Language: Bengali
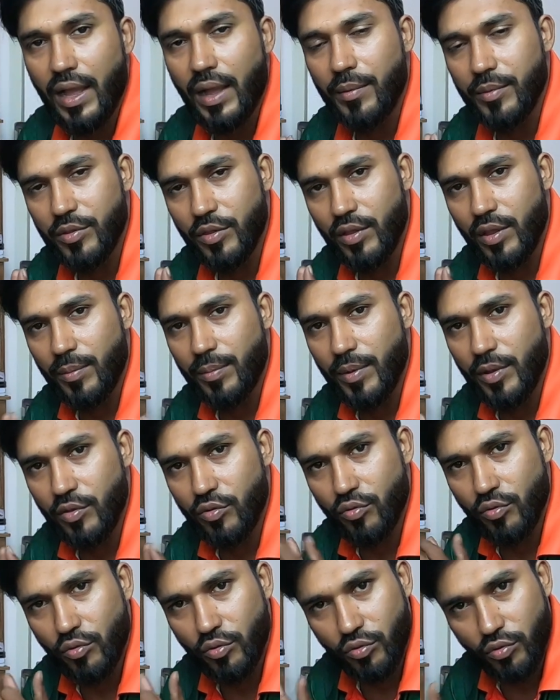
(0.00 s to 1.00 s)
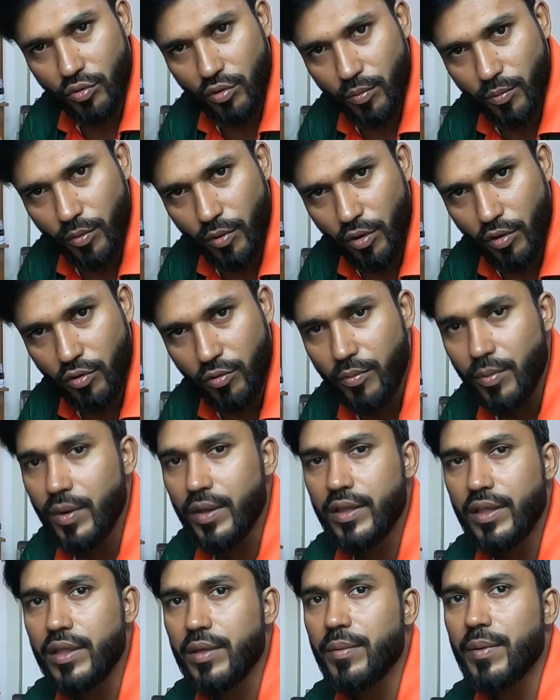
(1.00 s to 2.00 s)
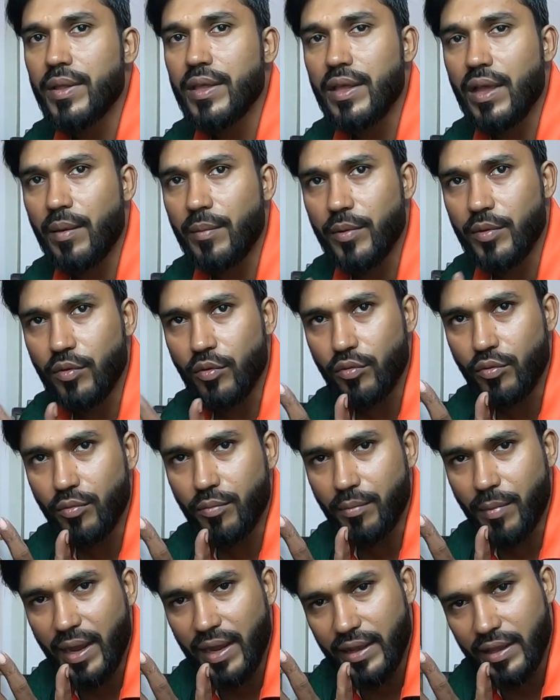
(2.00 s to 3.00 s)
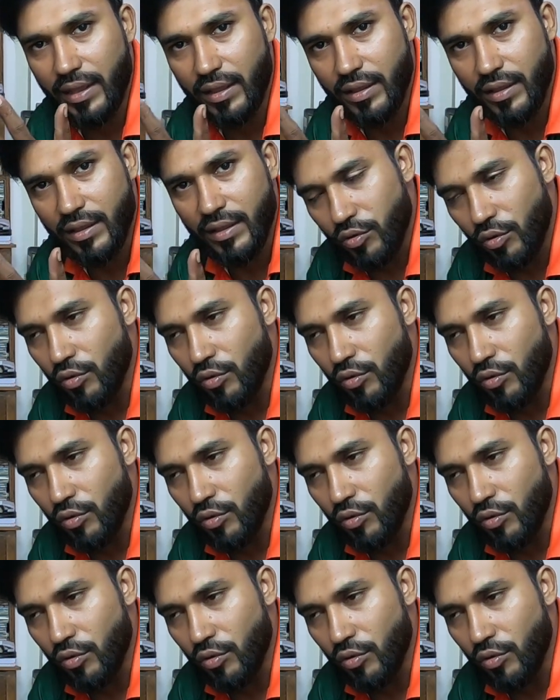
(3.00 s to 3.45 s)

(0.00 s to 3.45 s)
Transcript: আমি যেন আপনাদের সুন্দর সুন্দর ব্লগ উপহার দিতে পারি আমার নতুন বাইকটার